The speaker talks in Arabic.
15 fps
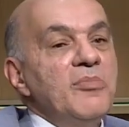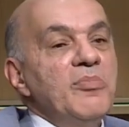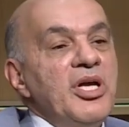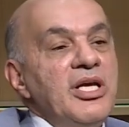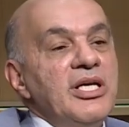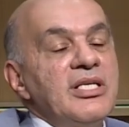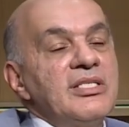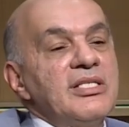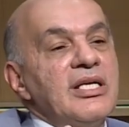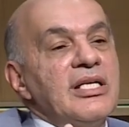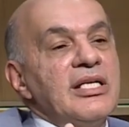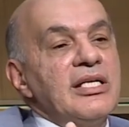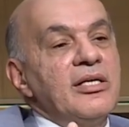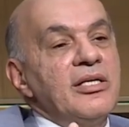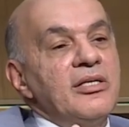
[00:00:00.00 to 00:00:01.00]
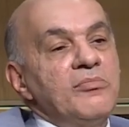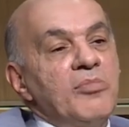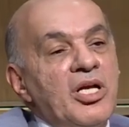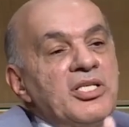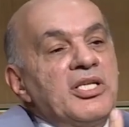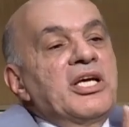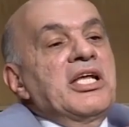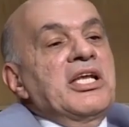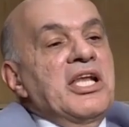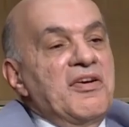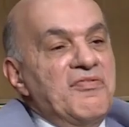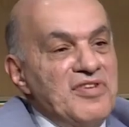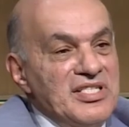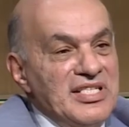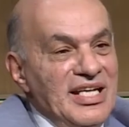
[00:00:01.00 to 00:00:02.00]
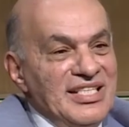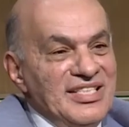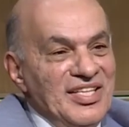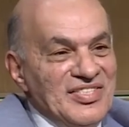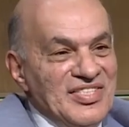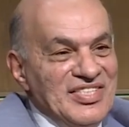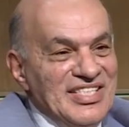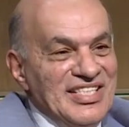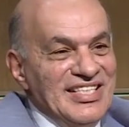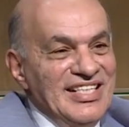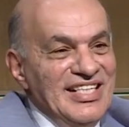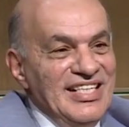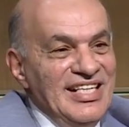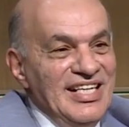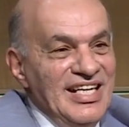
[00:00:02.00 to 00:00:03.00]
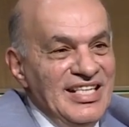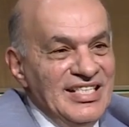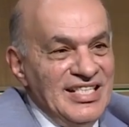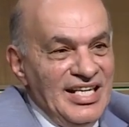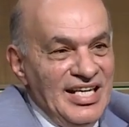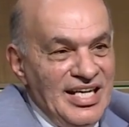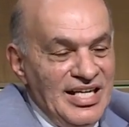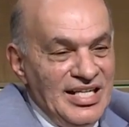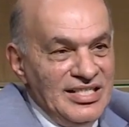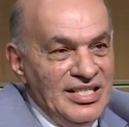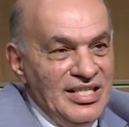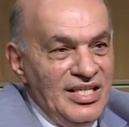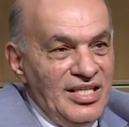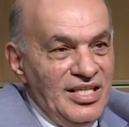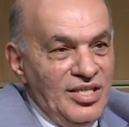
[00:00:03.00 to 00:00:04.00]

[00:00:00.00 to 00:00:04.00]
بحيث أن مصر هي النافذة لتصدير هذا الغاز